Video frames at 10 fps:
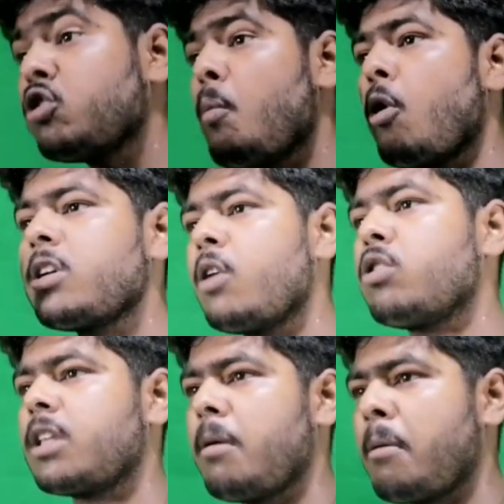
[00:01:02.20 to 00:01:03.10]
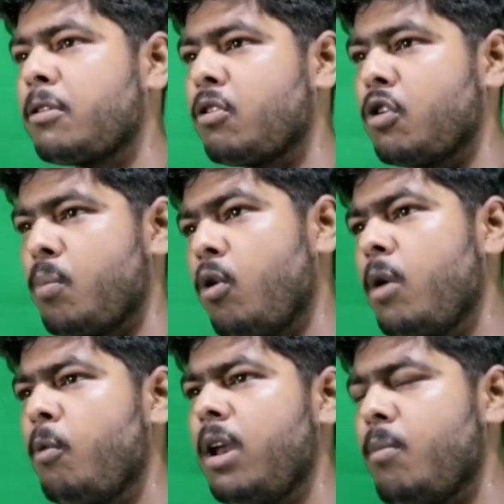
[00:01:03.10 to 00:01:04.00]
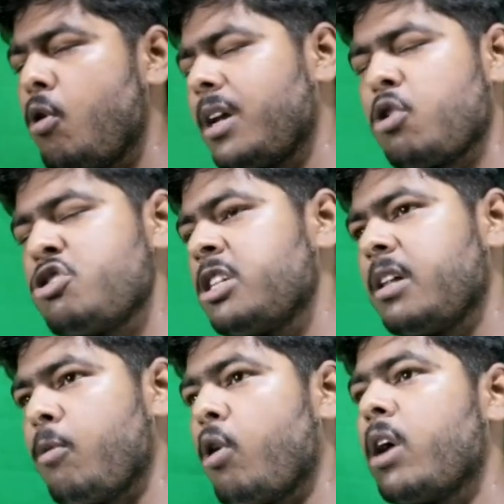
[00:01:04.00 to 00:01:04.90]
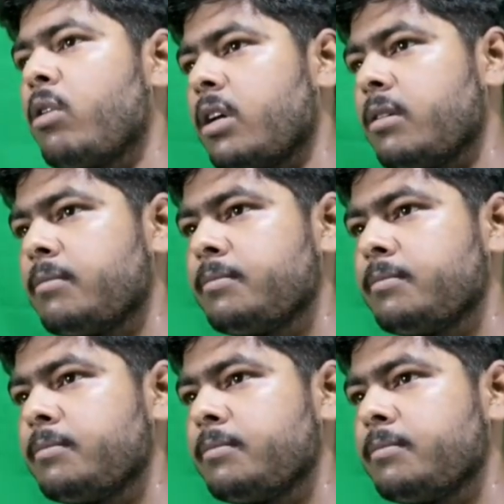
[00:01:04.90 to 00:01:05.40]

কত মজা করতাম আমরা তখন মনে পড়লে মনটা খুশিতে ভরে ওঠে